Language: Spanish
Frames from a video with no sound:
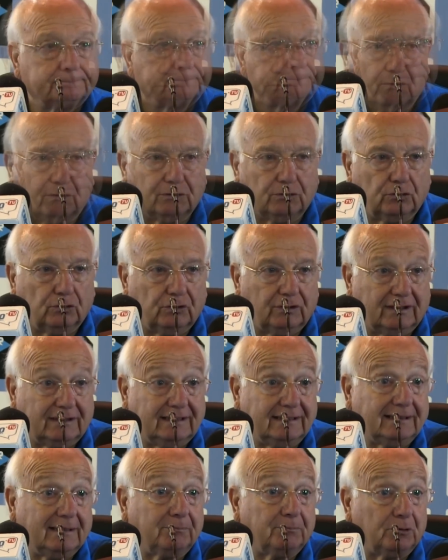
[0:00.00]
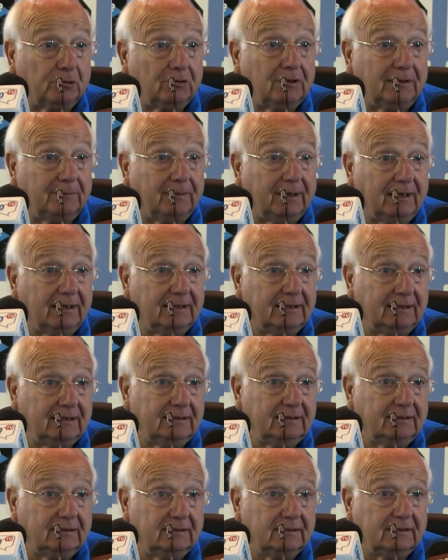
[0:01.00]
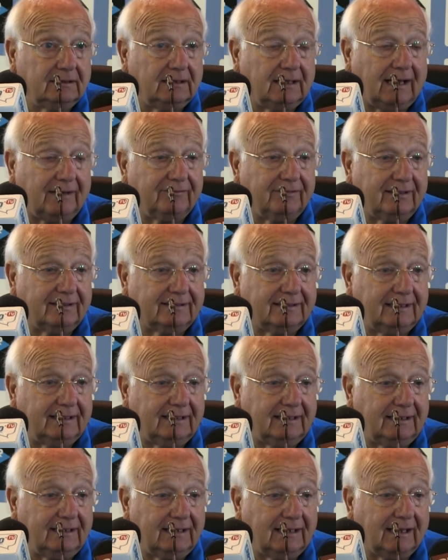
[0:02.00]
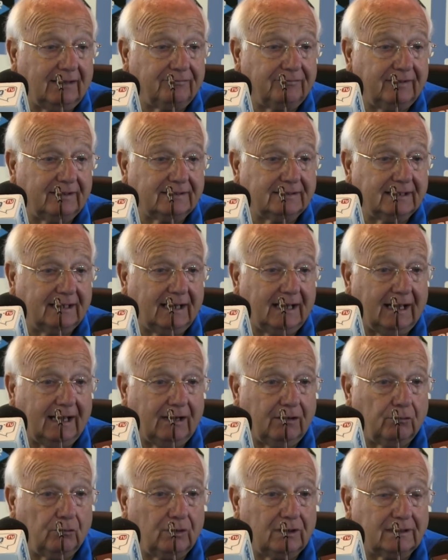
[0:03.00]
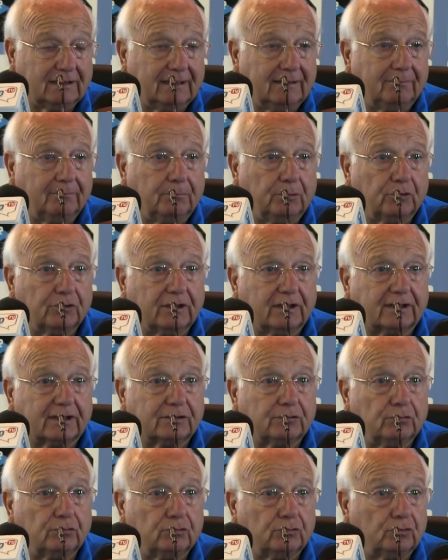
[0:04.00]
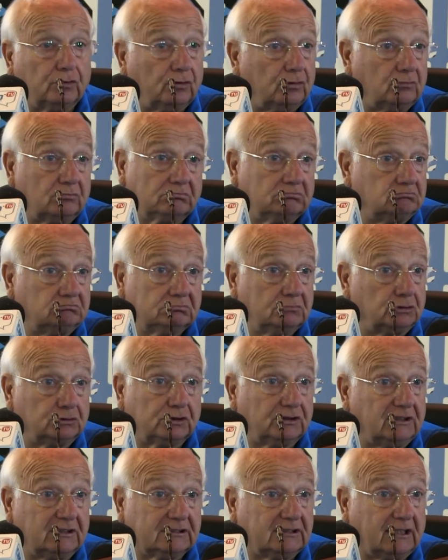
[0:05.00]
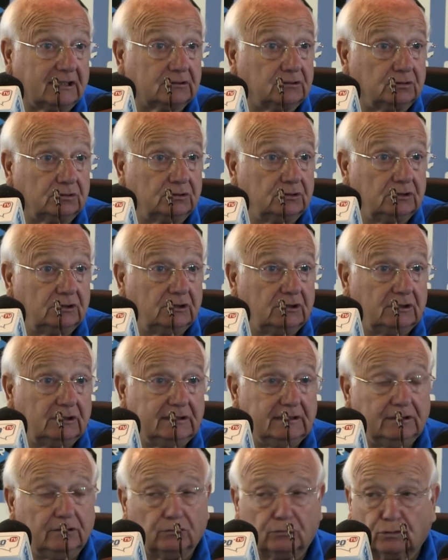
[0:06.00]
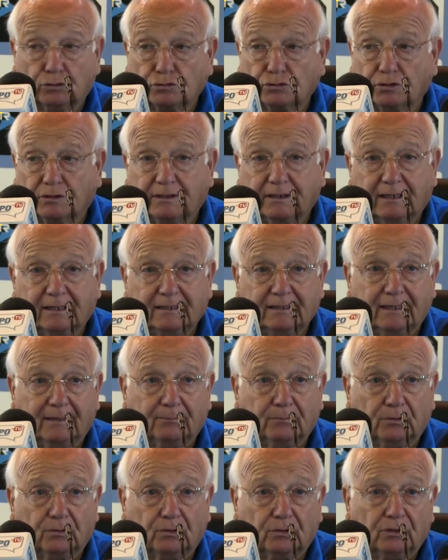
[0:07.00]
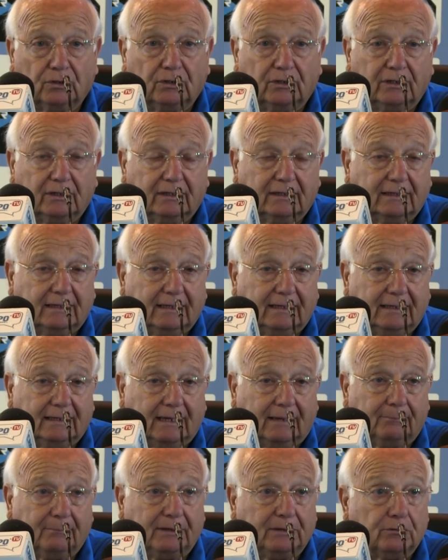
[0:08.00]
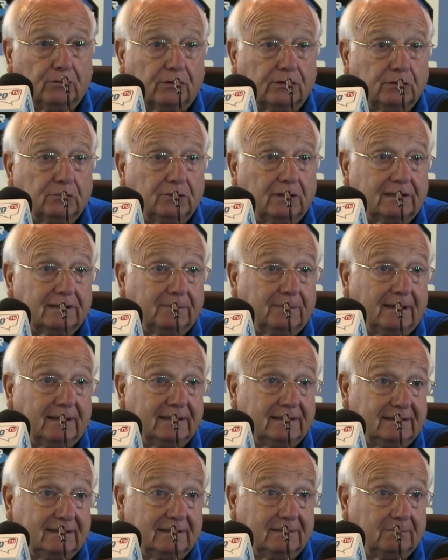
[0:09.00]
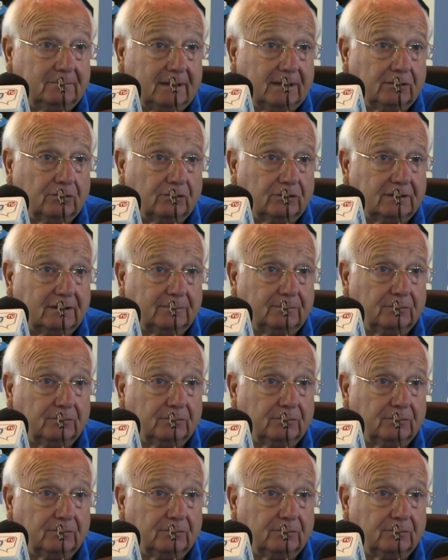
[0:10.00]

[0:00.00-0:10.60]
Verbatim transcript: Cuando existen problemas, a veces la fecha o el tiempo de resolución no son exactos. Y nosotros creíamos que era menor de una semana y sin embargo